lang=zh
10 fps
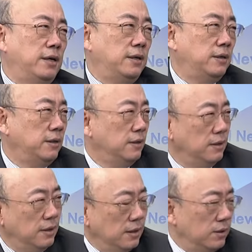对。
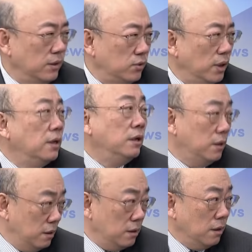所以，所
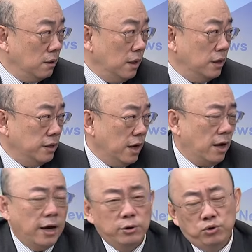以他在讲
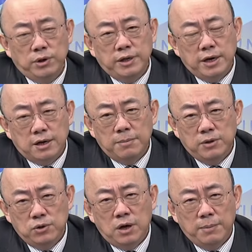海军，人家根本
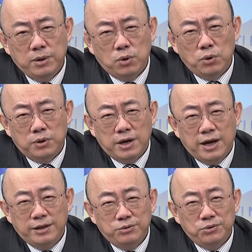就还没动用到
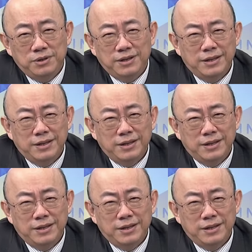海军呢。